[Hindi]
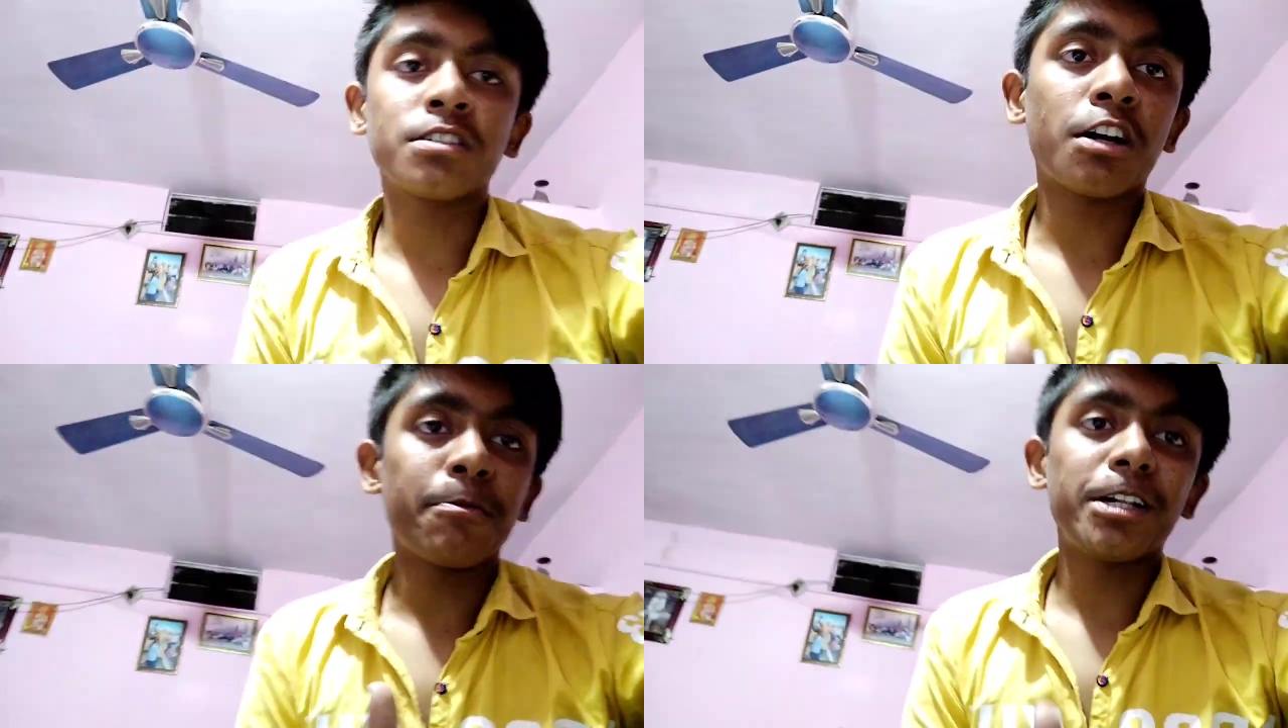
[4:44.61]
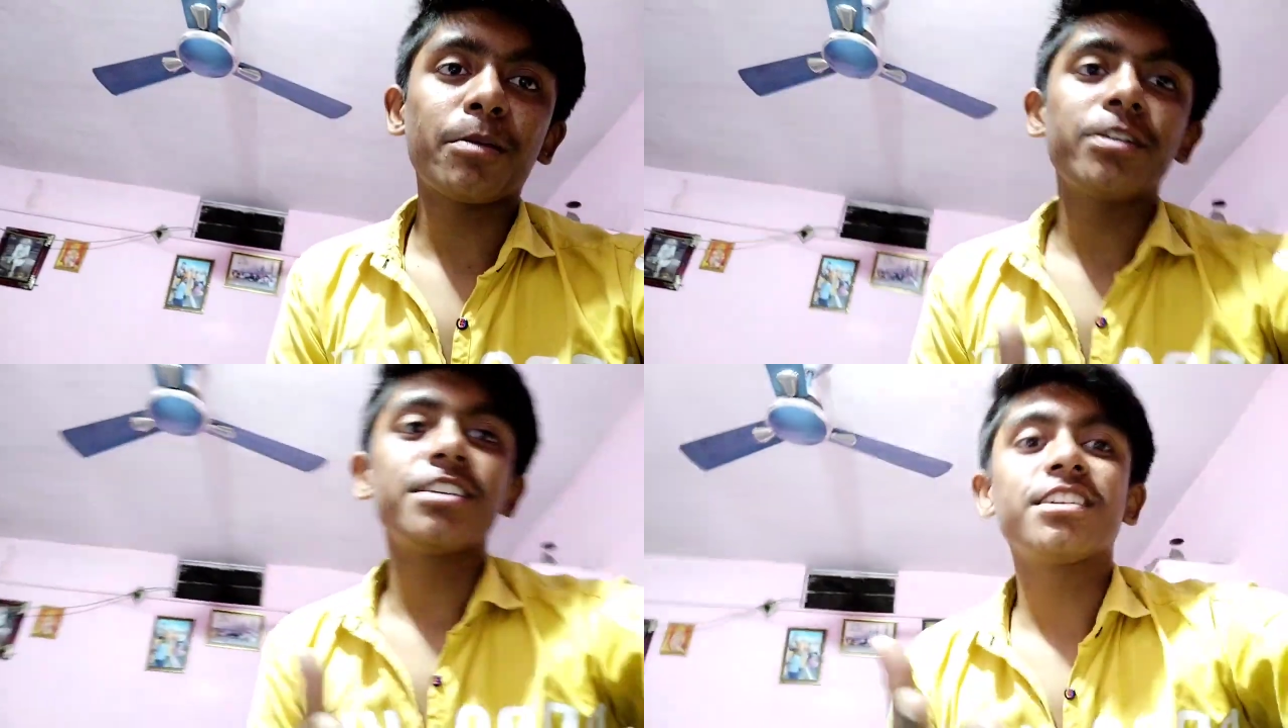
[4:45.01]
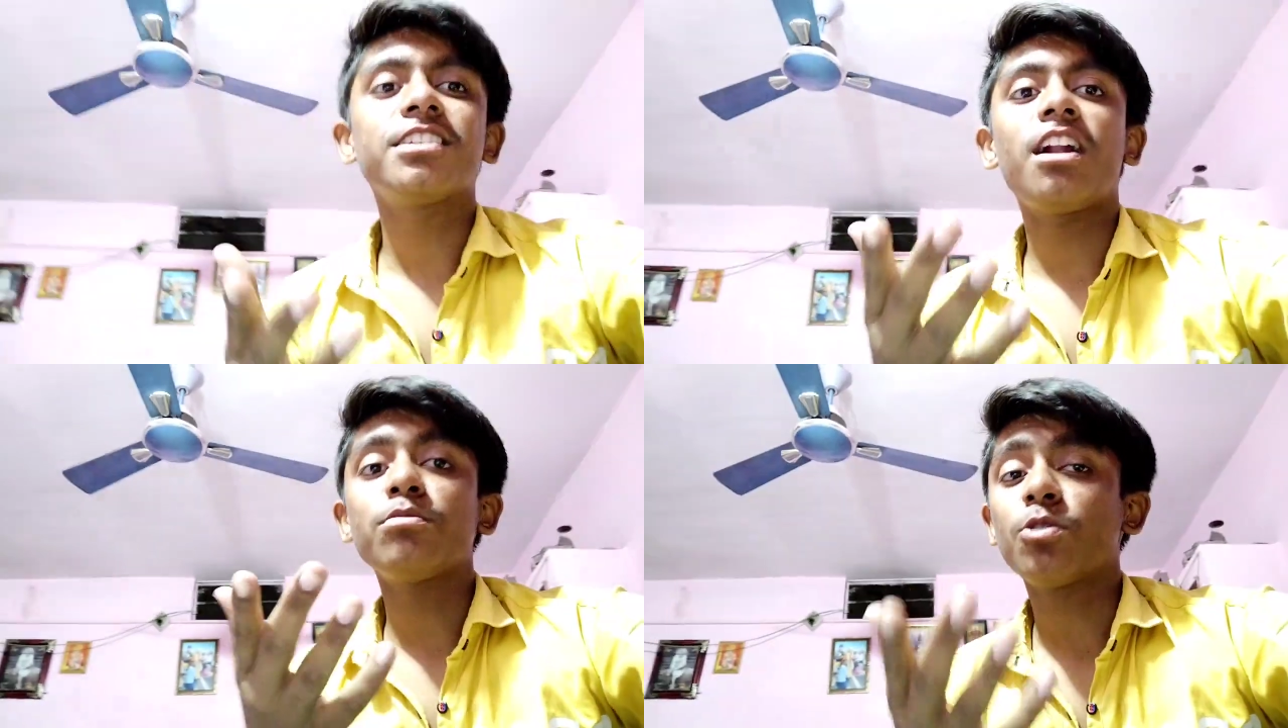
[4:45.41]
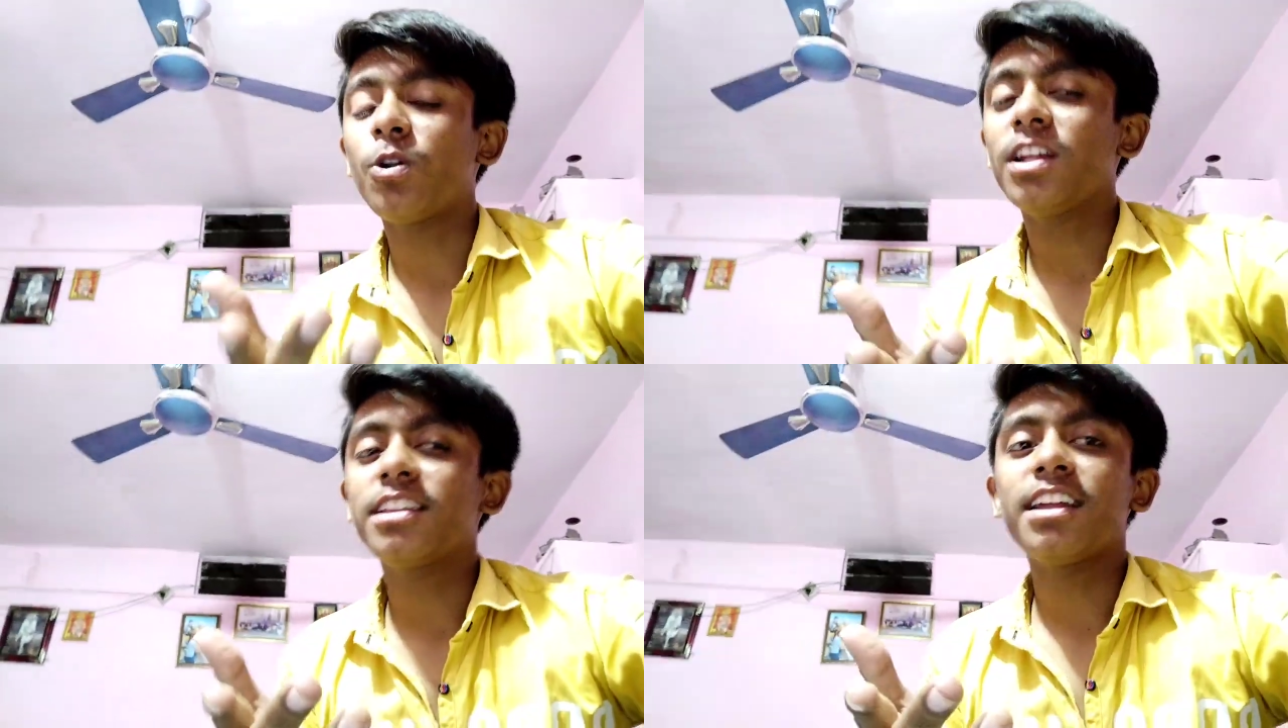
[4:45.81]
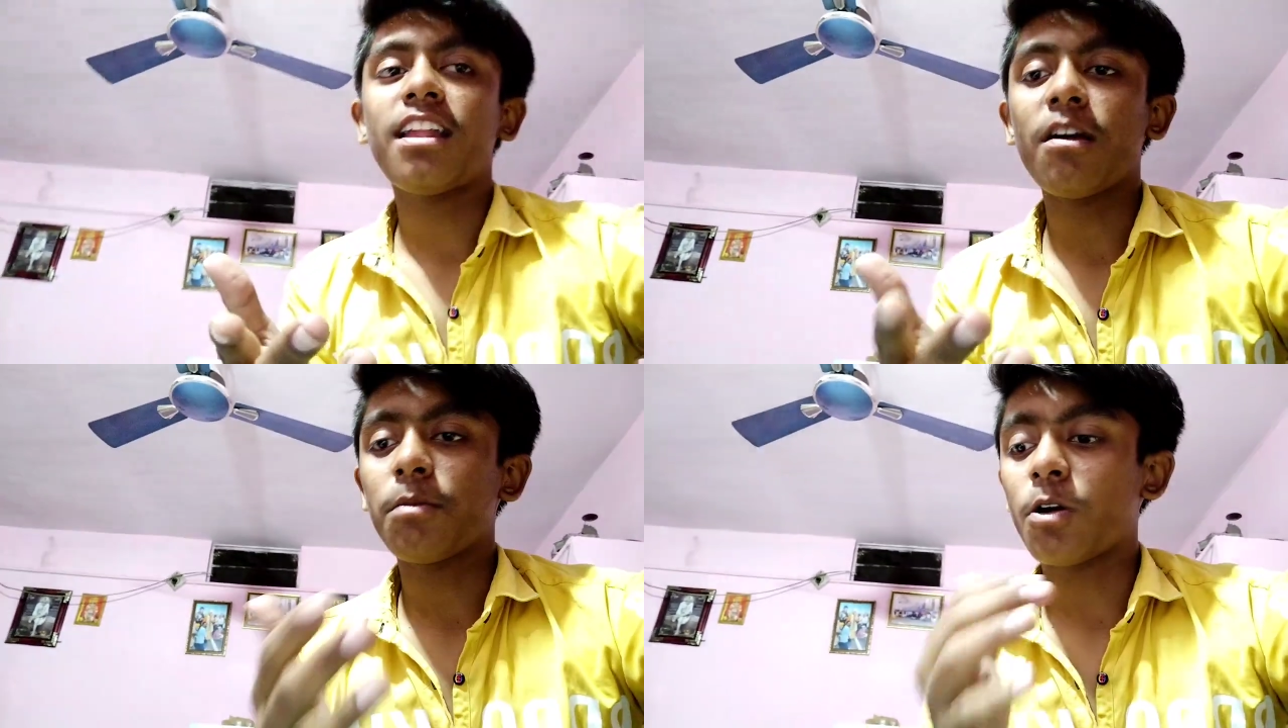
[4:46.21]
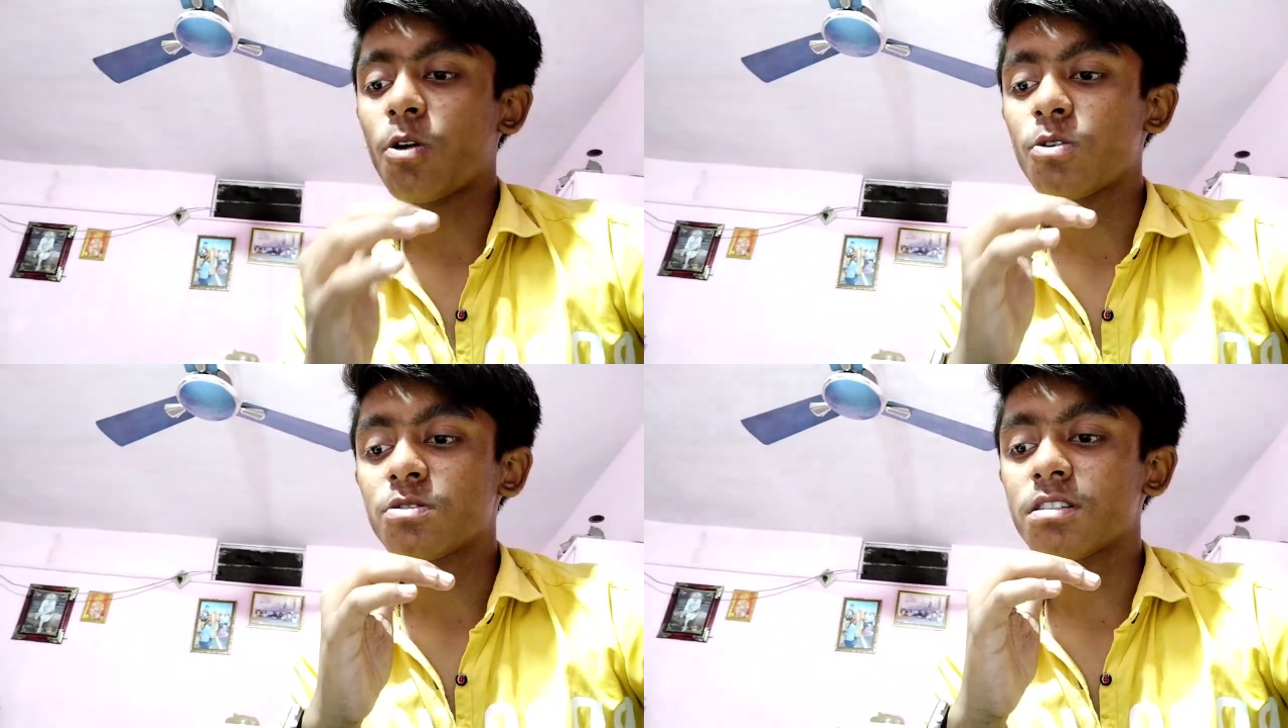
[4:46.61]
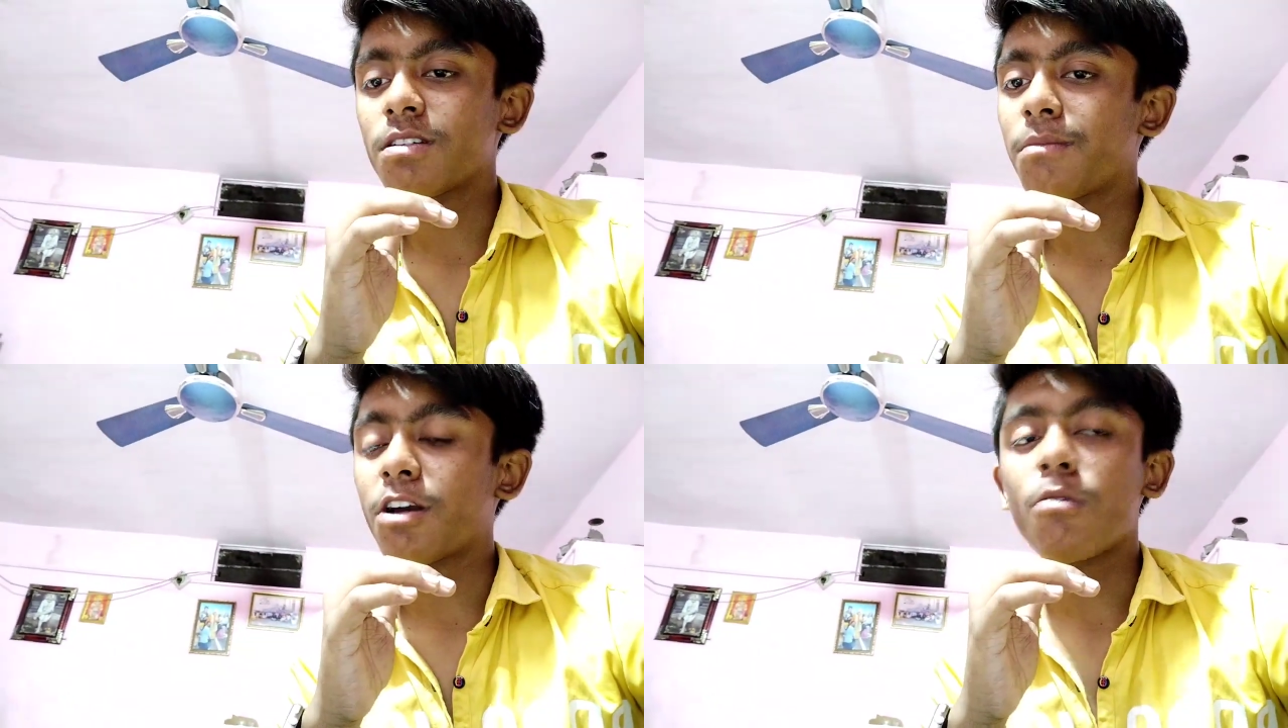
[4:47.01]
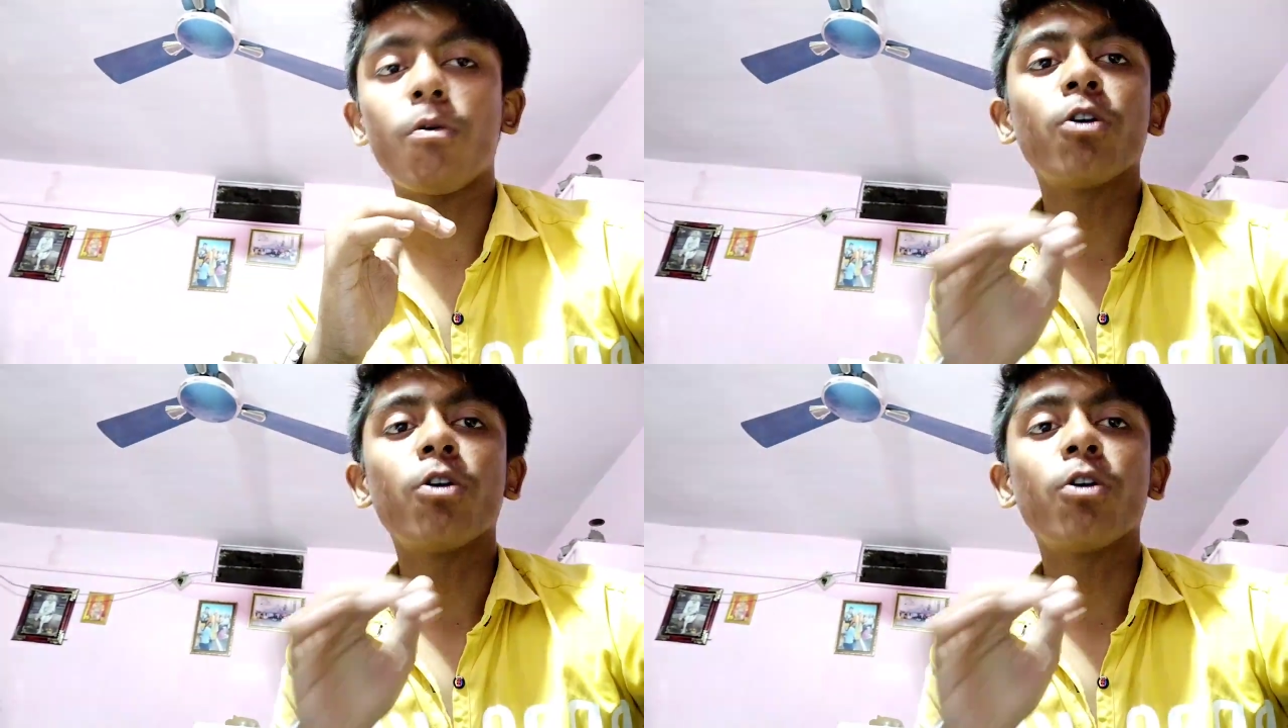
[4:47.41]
कमेंट में जय श्री राम जरूर लिख देना है बिकॉज मेरे को